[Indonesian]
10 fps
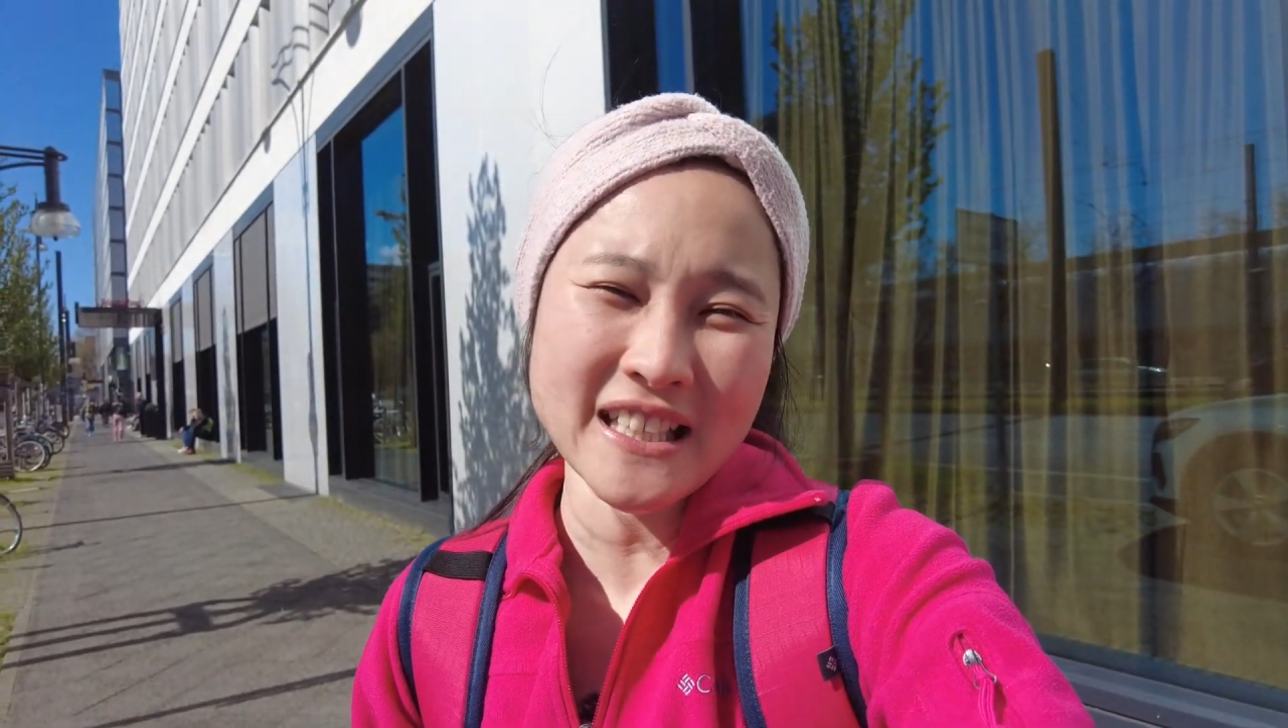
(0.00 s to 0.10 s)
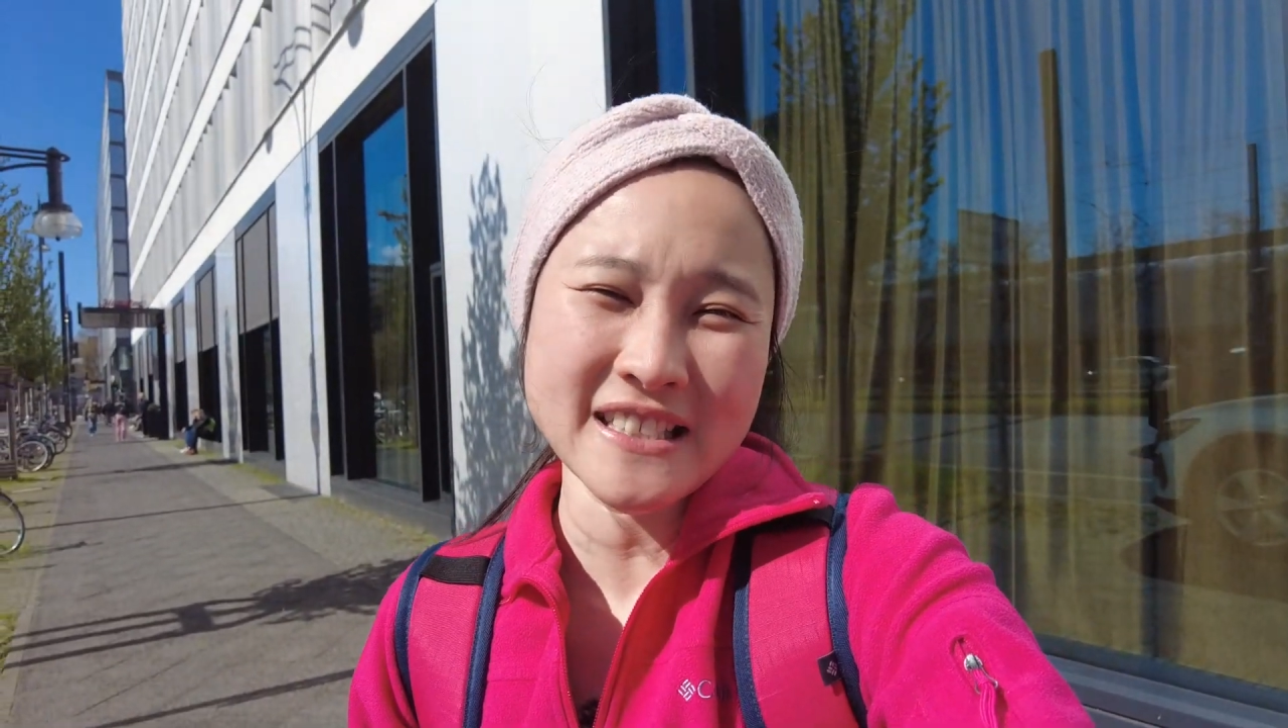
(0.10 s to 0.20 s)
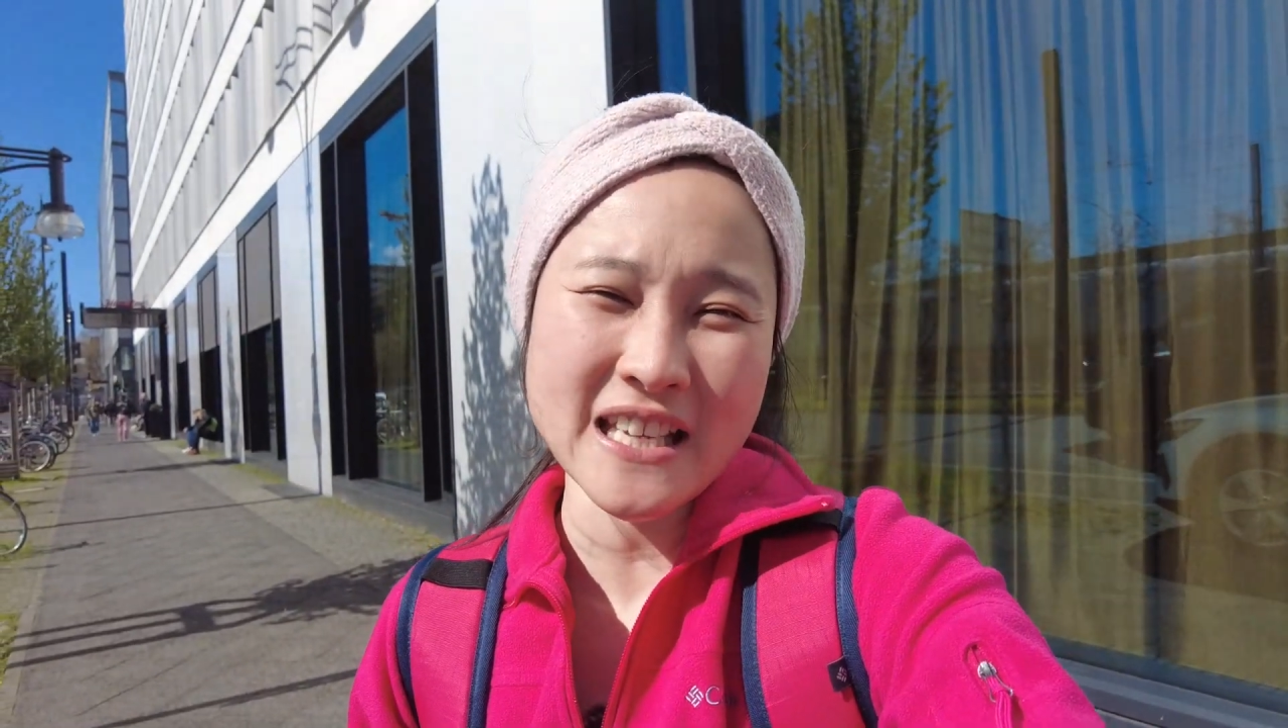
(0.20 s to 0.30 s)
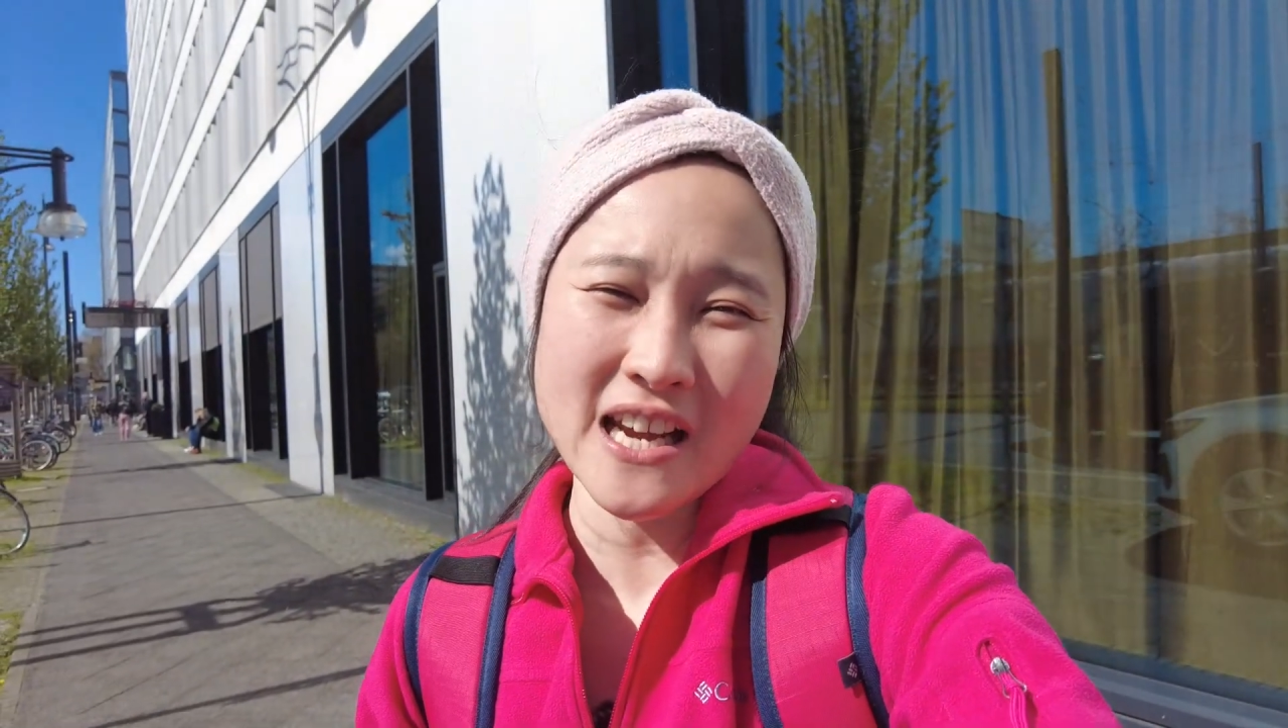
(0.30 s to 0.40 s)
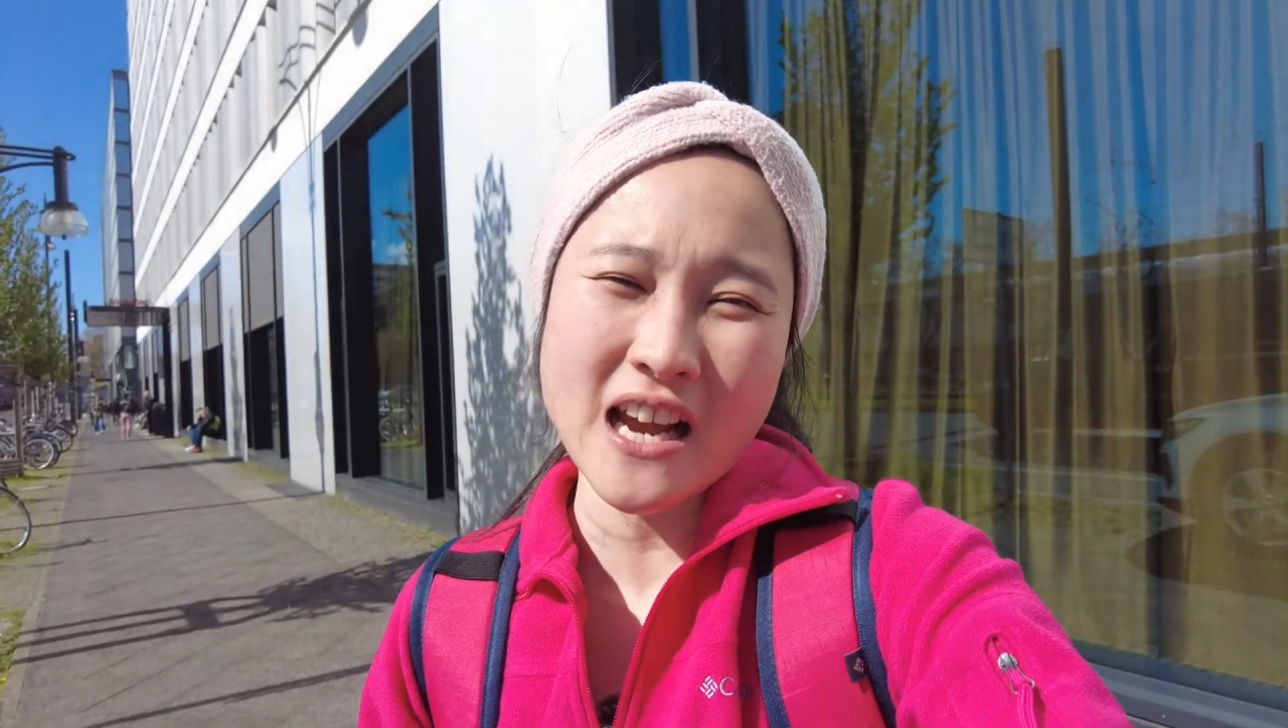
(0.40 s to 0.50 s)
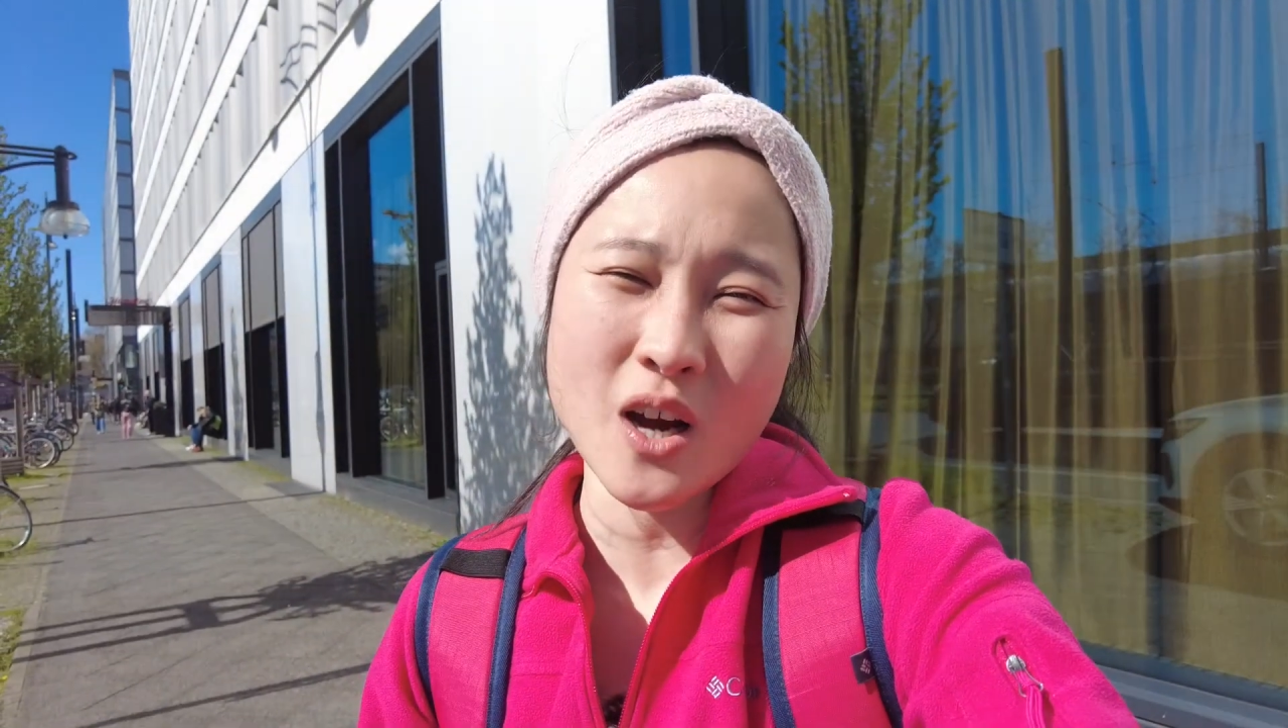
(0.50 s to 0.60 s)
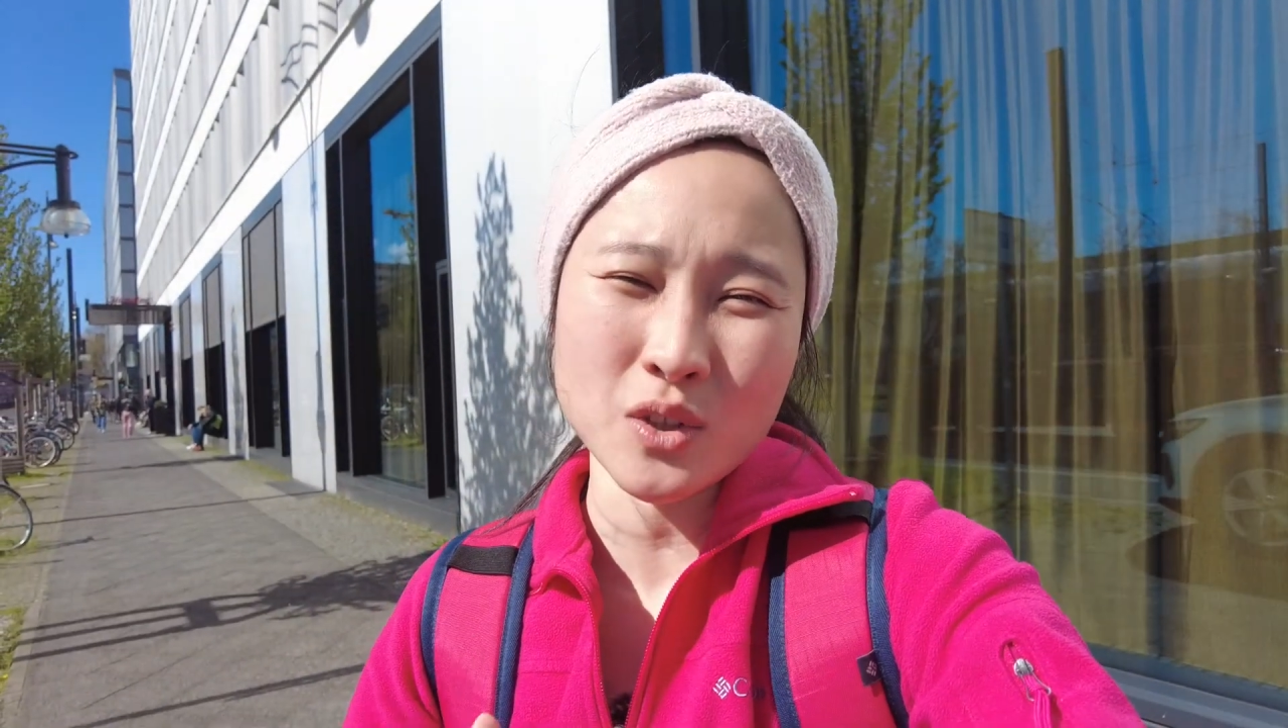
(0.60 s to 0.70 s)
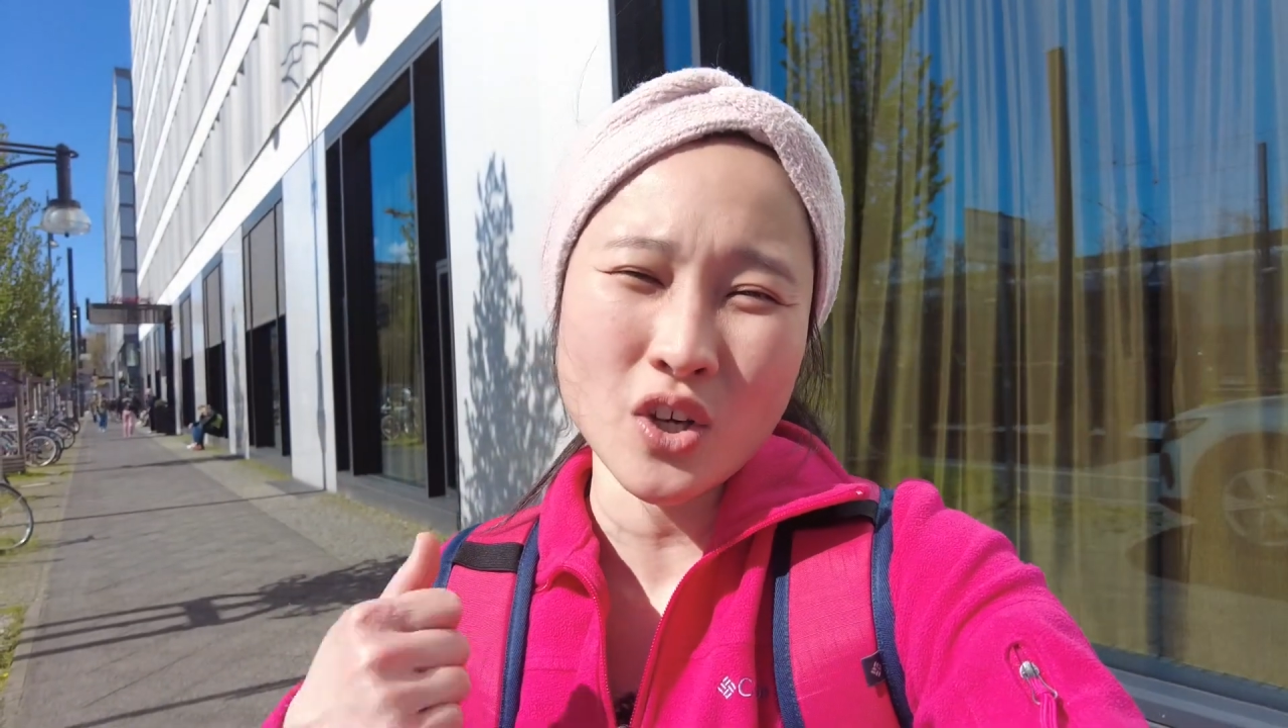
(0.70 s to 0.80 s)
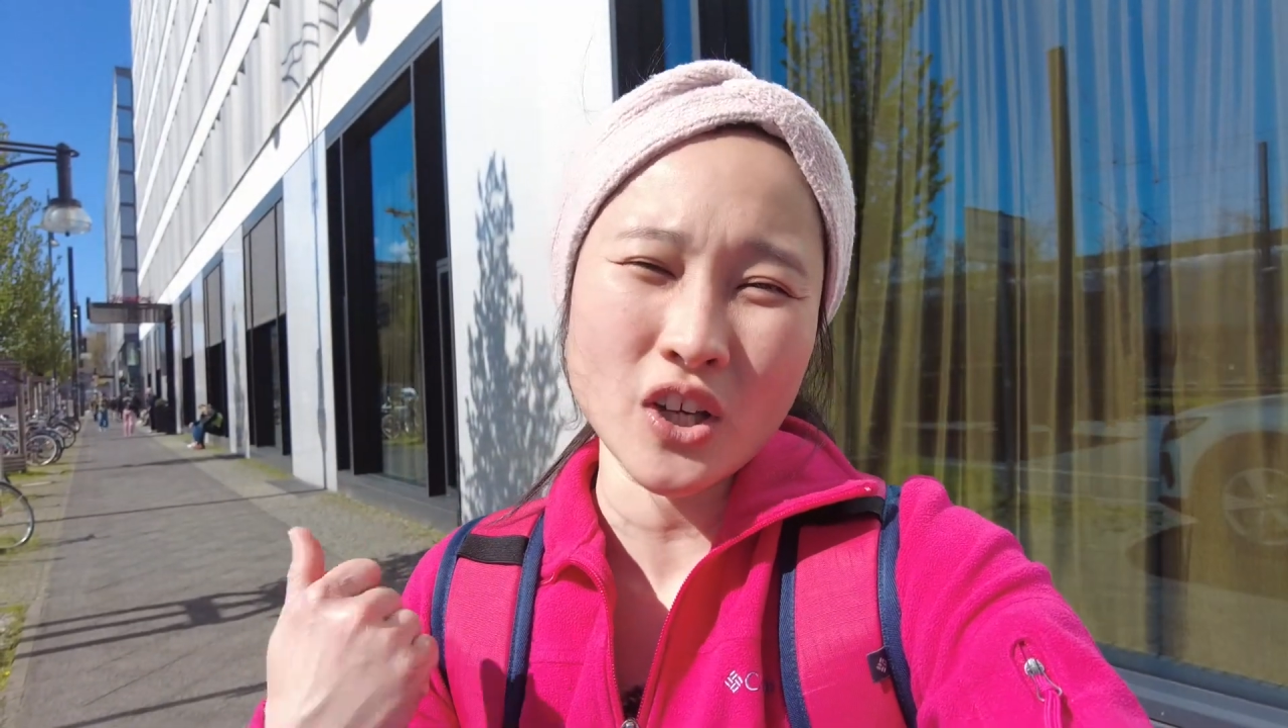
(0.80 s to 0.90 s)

aja check out